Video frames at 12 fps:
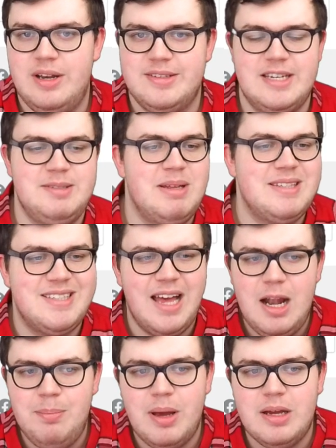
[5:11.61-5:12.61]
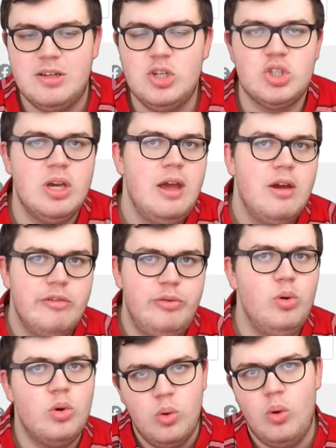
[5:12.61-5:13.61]
Das heißt, man zahlt praktisch
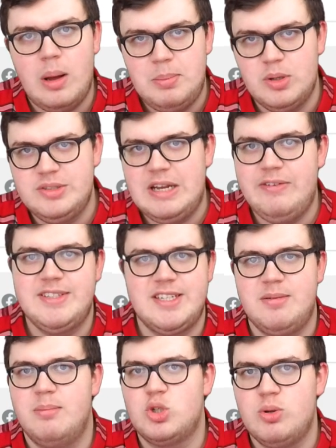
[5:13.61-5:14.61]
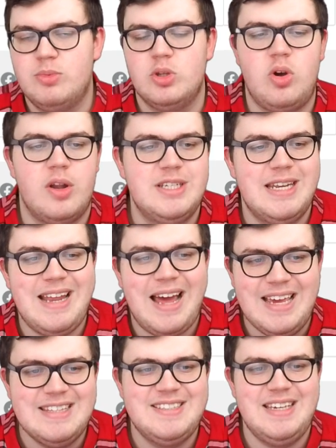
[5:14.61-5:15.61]
für Cora Plus etwas, dass man bestimmten Content
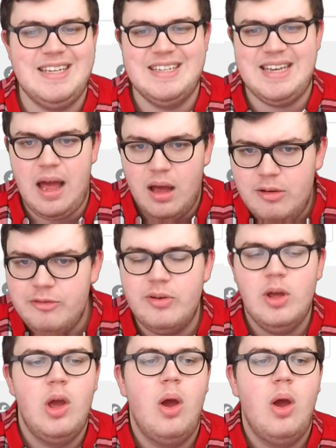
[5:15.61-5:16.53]
einsehen darf